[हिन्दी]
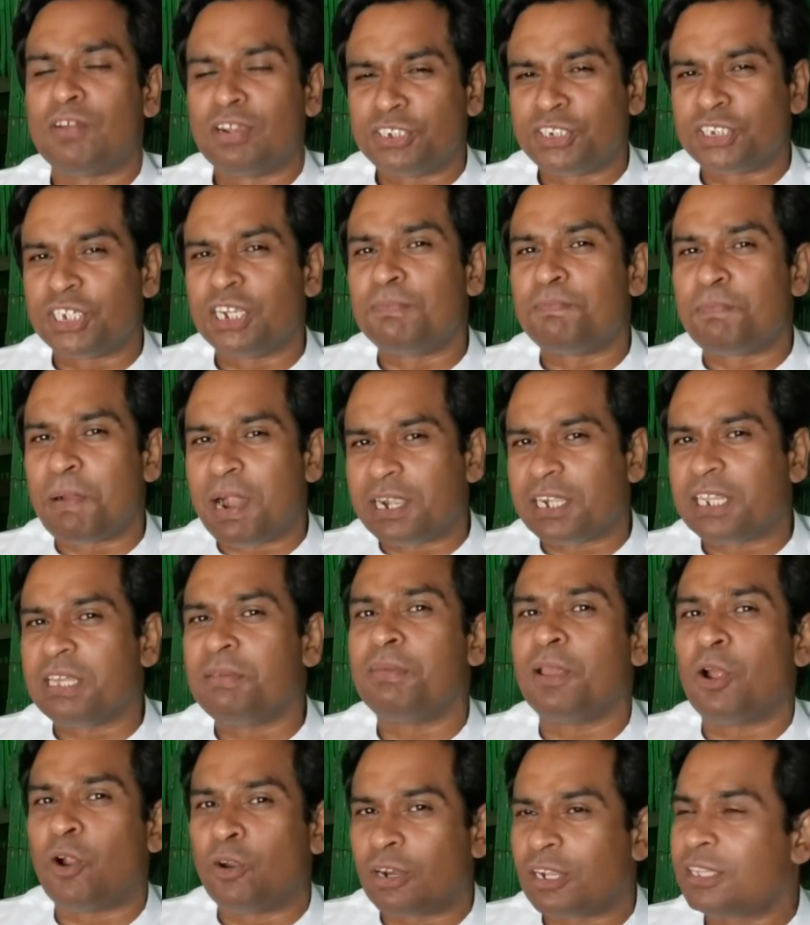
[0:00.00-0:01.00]
फंक्शन
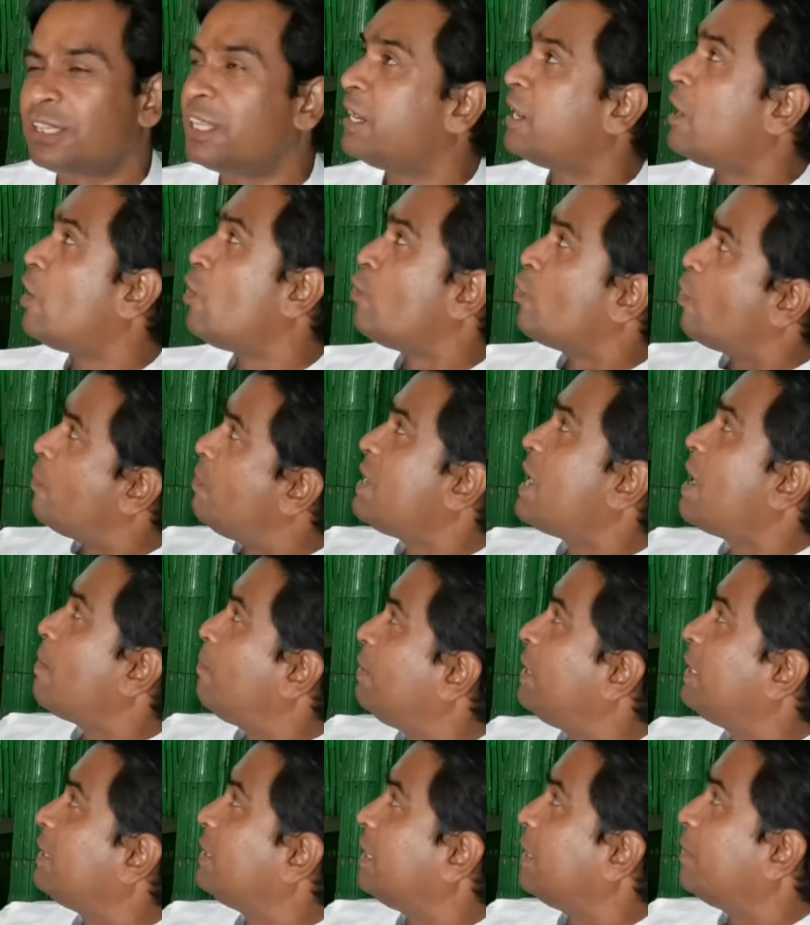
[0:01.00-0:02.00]
पार्टी में ऑर्डर देना हो वो भी
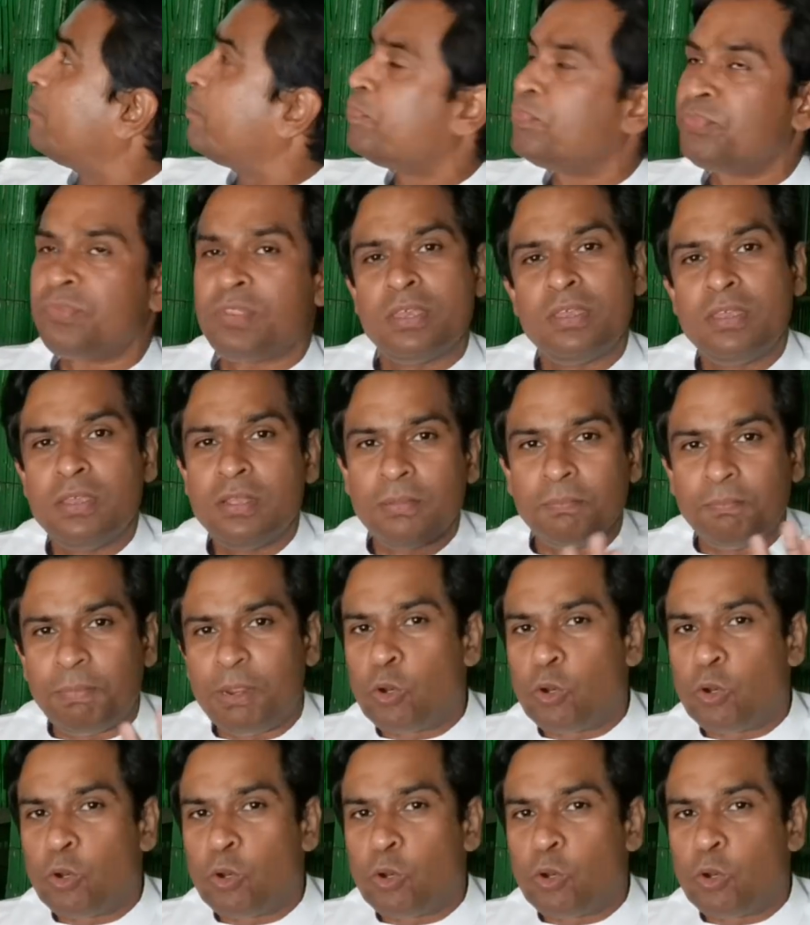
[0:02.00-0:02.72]
आप लेते हैं जी सर